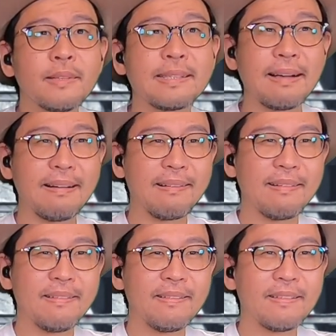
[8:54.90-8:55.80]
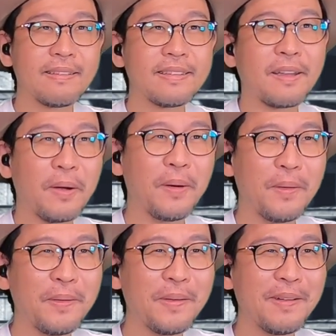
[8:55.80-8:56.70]
さあ、来た
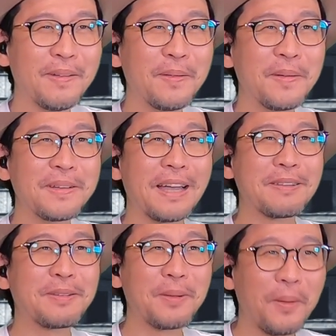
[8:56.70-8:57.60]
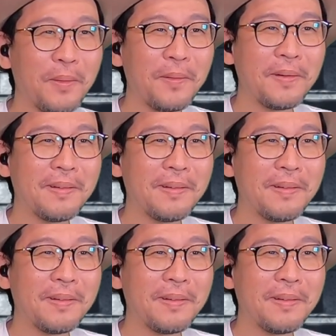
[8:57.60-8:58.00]
よ。やっと。